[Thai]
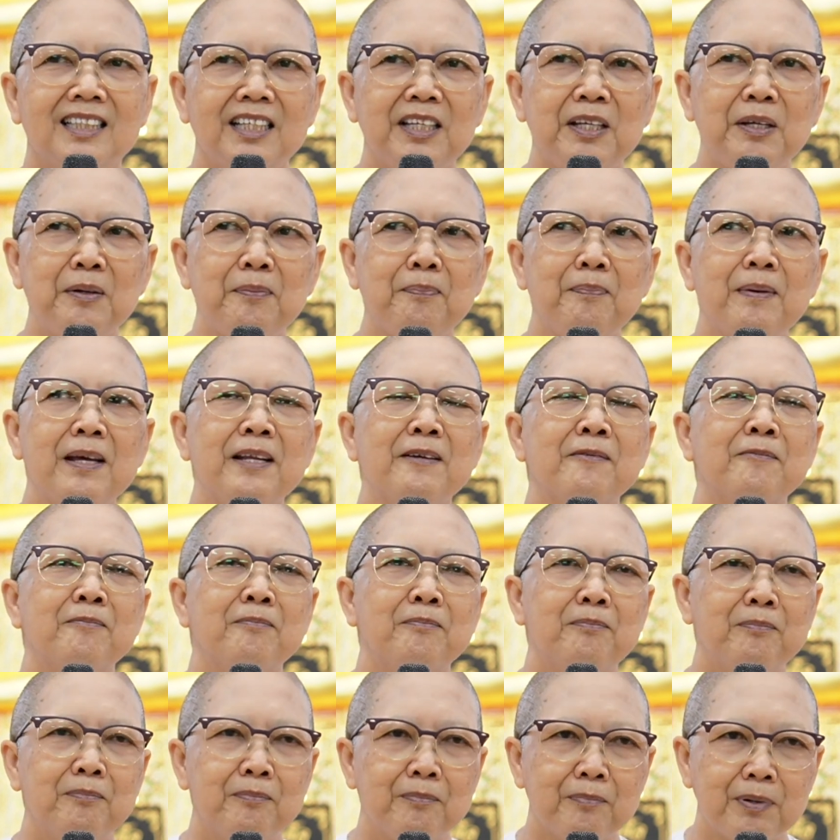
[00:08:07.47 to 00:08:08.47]
ที่เป็น
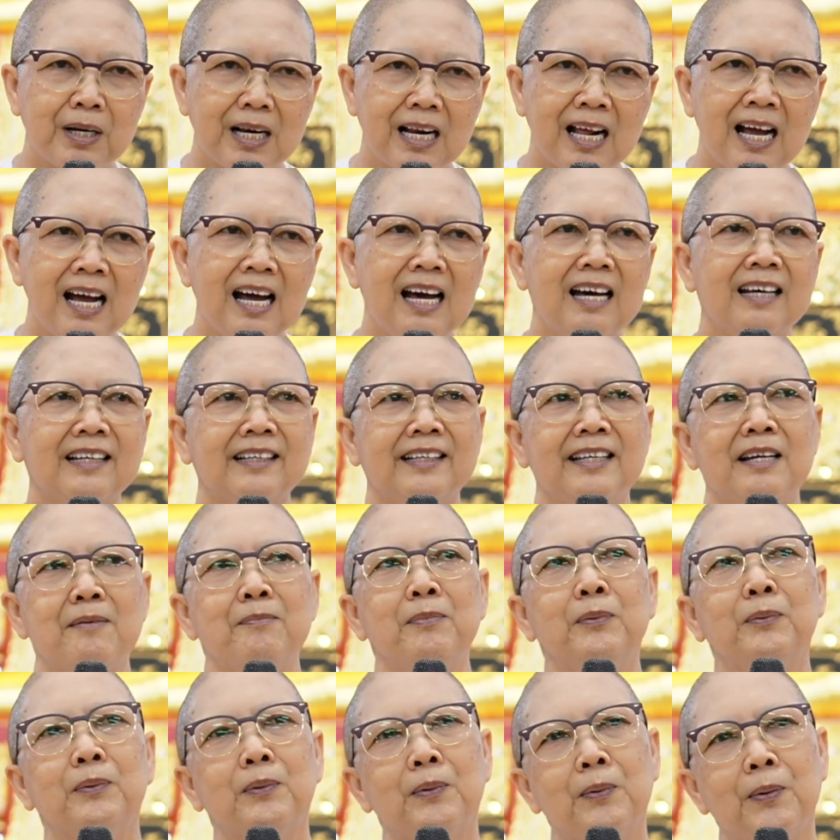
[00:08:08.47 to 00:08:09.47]
พระอริย
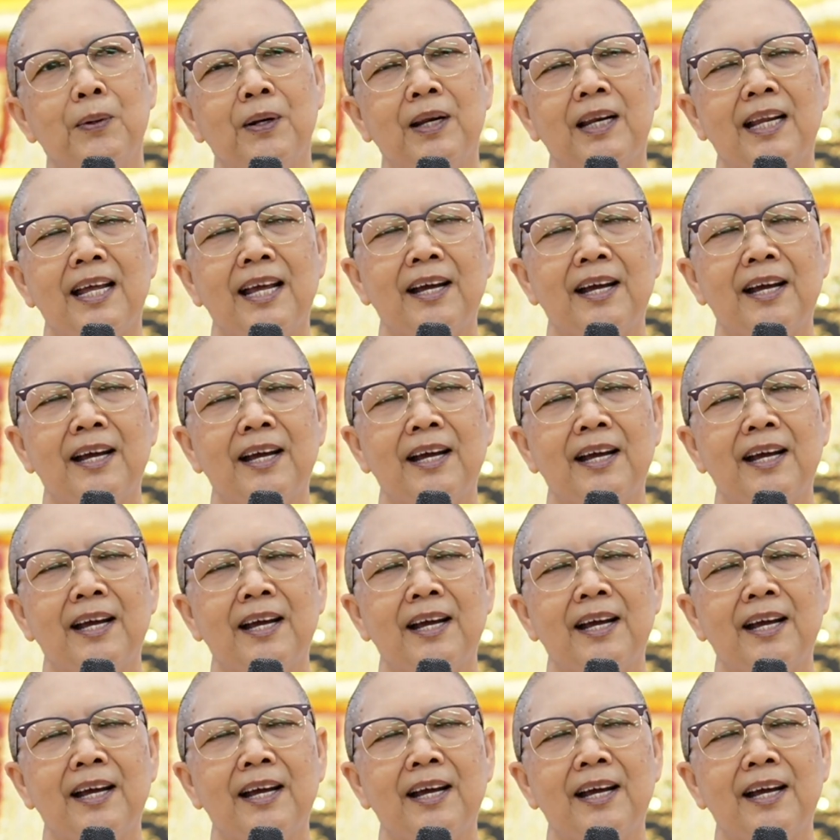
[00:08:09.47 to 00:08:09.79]
บุคคล